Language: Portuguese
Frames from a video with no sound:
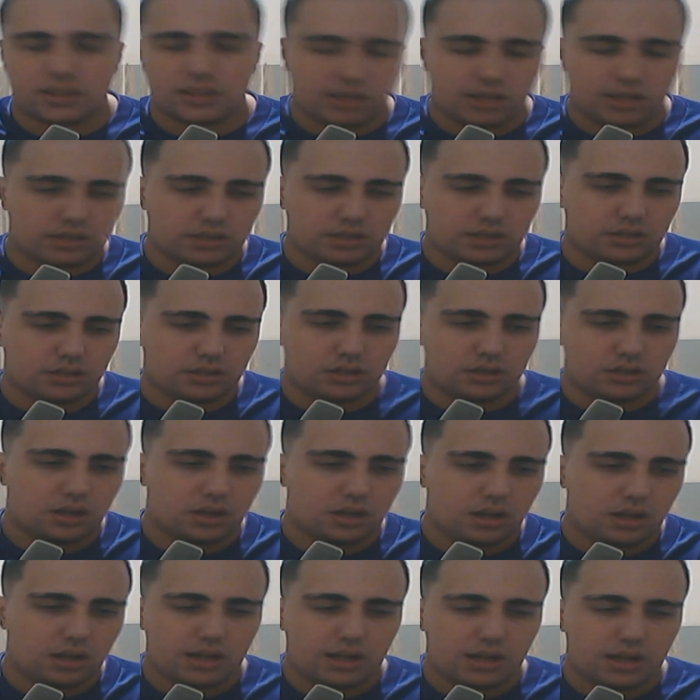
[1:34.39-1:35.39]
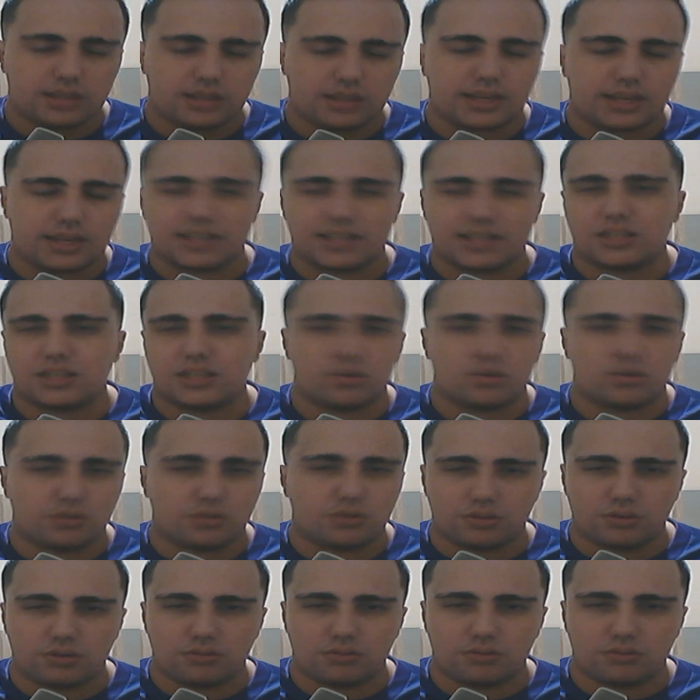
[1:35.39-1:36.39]
a gente a trazer
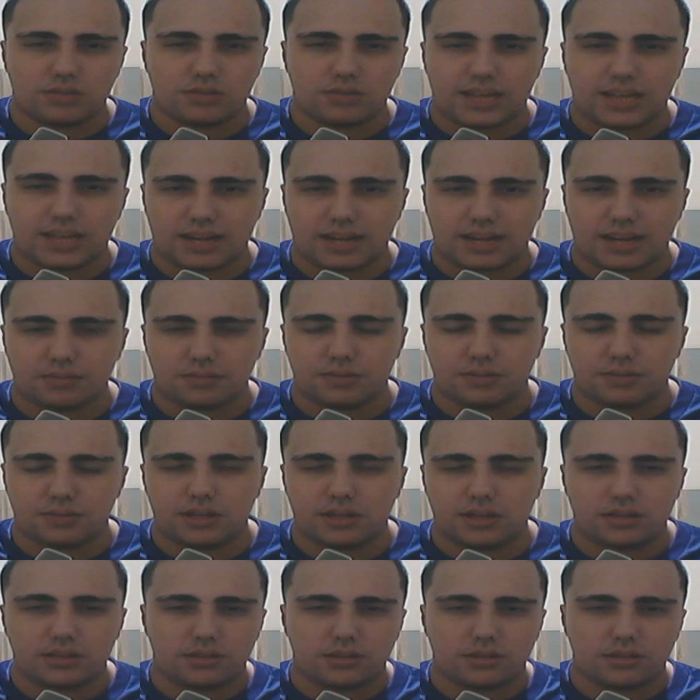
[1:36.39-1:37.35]
notícias do Ceará, beleza?